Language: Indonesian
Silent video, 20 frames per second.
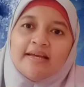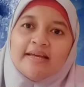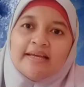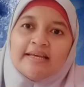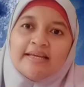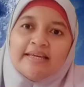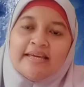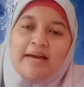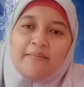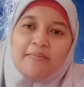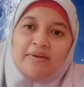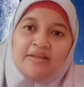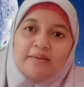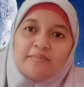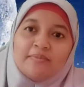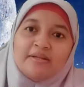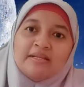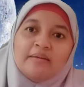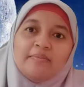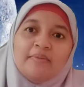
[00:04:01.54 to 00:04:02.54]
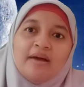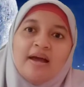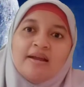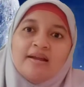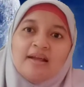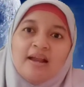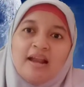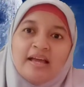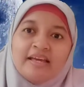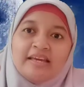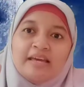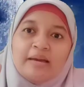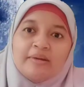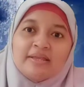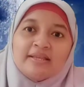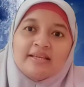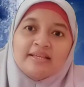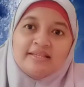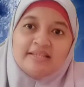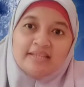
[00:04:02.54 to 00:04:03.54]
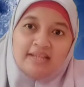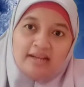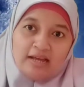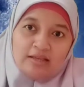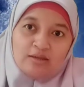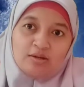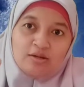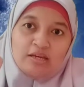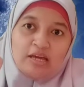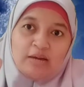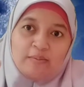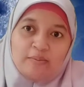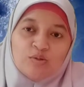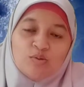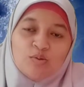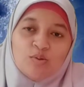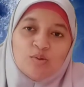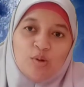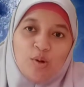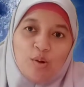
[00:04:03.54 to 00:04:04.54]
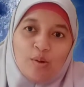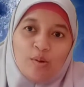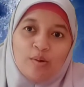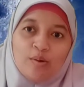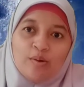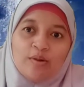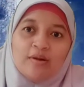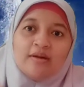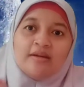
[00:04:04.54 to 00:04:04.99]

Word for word: Kiamat yang pertama adalah kiamat kecil atau kiamat Sugro.